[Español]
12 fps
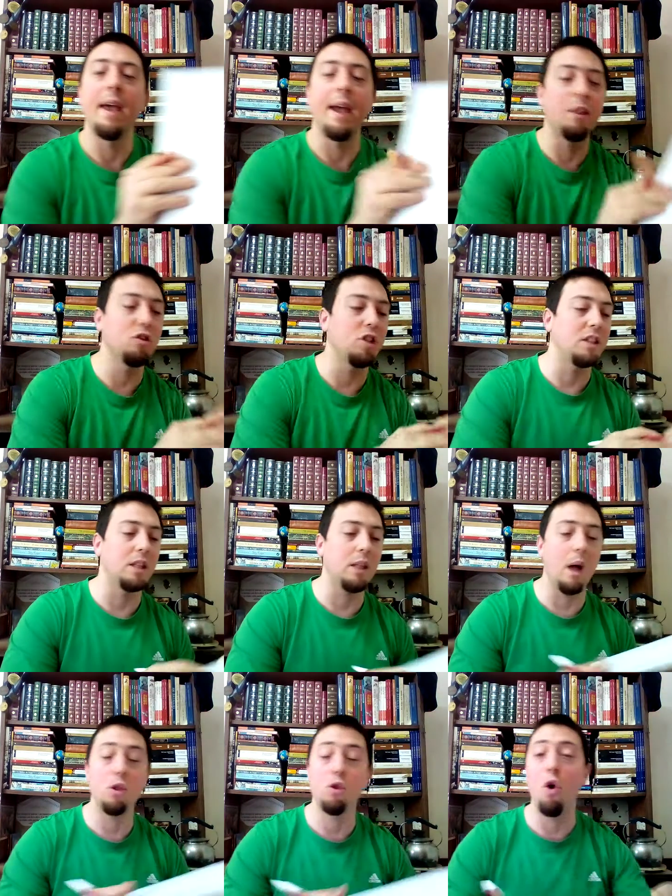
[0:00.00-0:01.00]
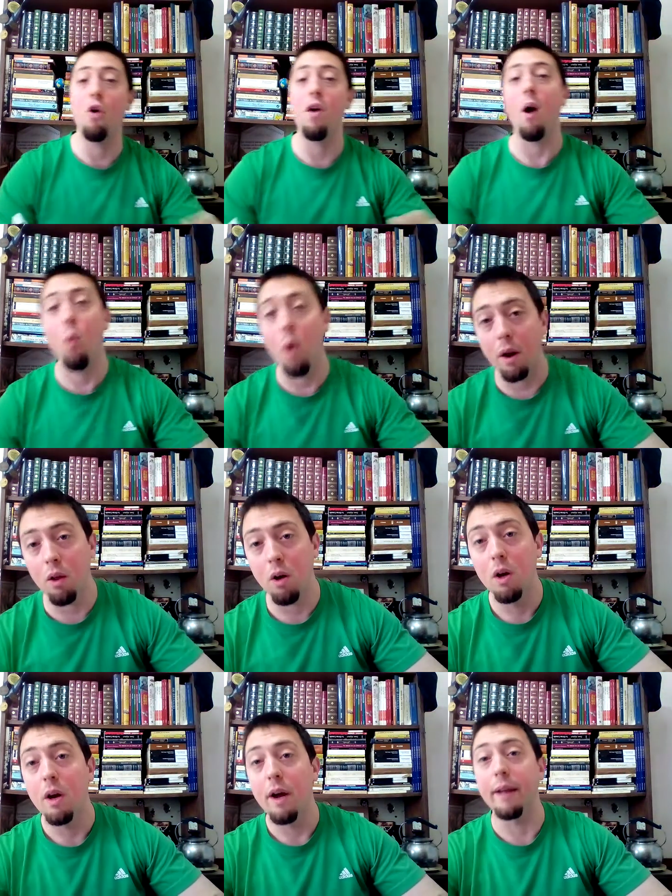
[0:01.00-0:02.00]
Entonces estaban todos de
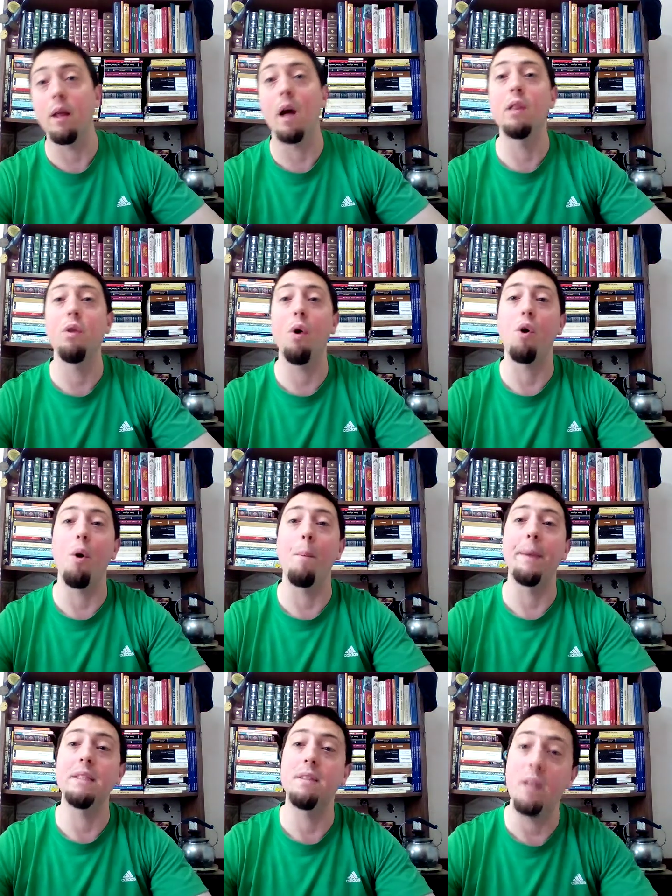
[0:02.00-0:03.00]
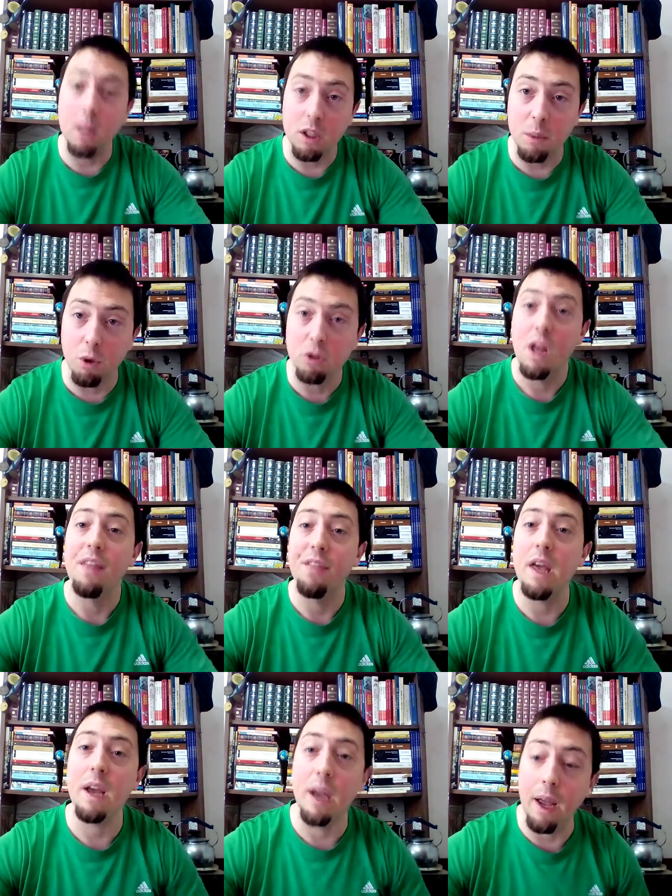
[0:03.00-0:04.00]
acuerdo, estaban todos convencidísimos
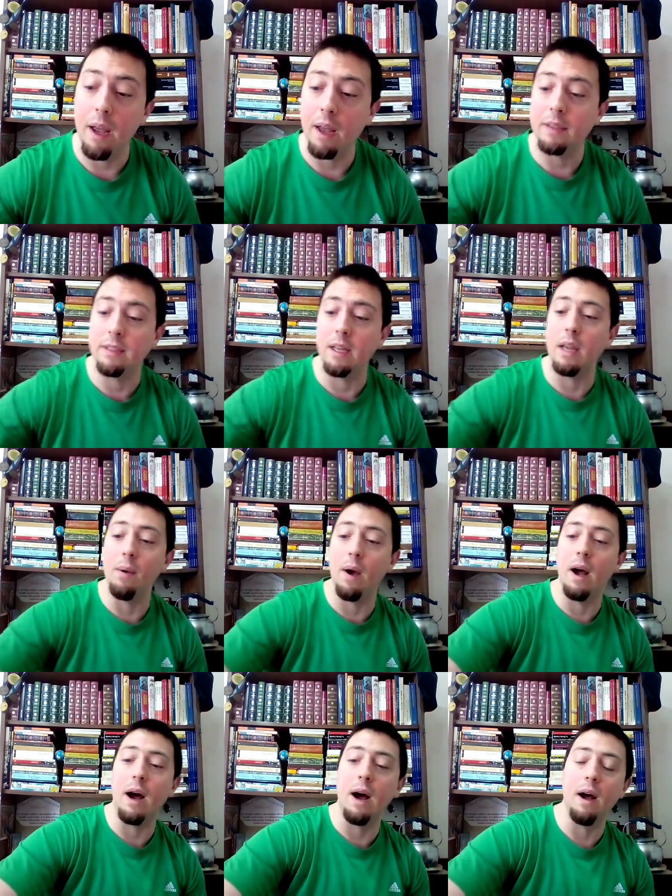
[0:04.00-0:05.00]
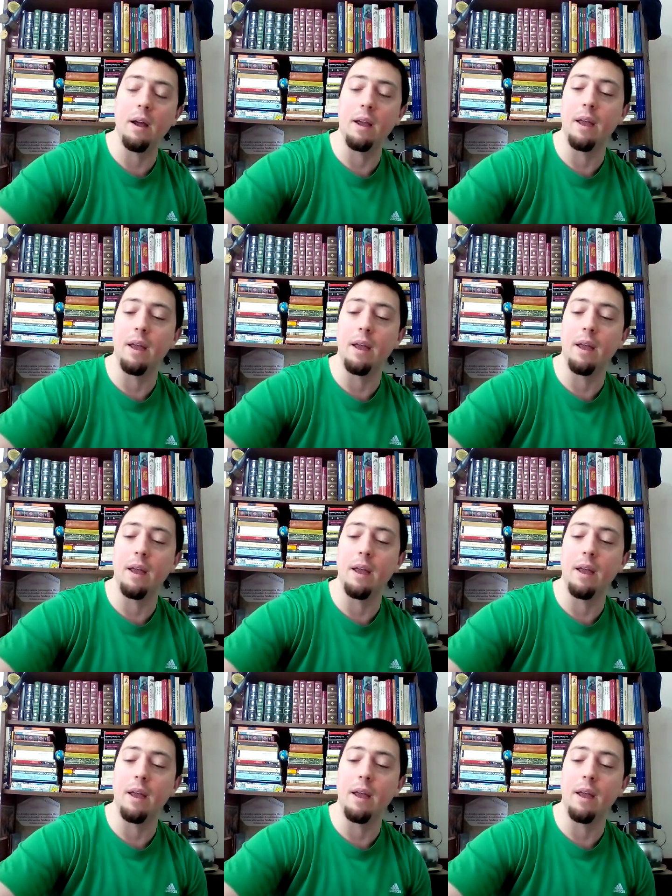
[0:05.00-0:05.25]
de que se iba a...